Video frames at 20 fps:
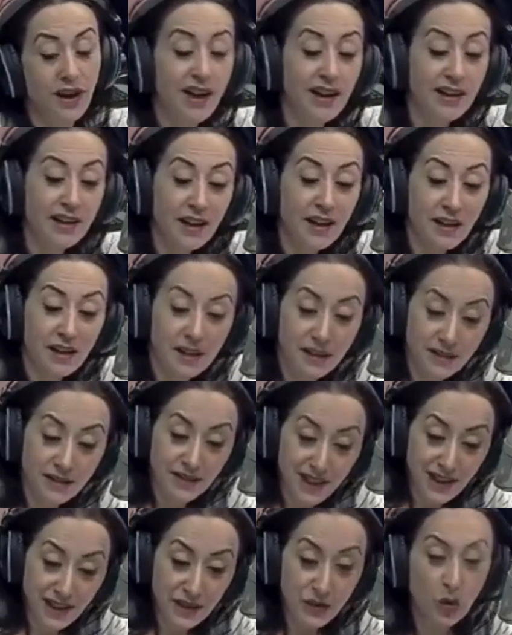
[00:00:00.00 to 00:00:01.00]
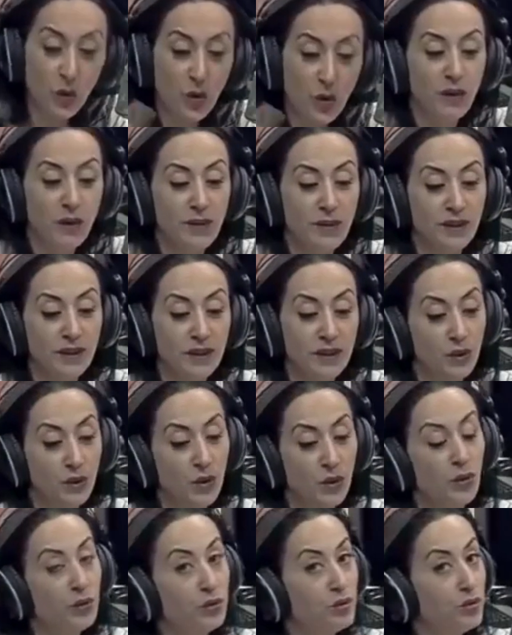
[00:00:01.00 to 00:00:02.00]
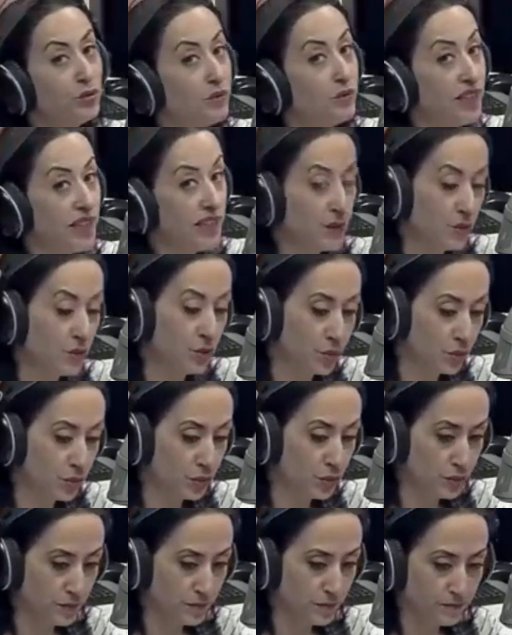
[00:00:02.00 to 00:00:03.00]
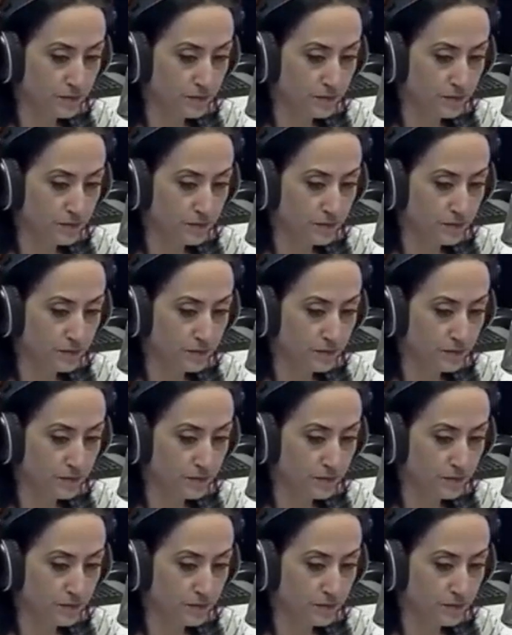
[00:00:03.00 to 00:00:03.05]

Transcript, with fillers: Anadan doğma mı körsün diye sordu.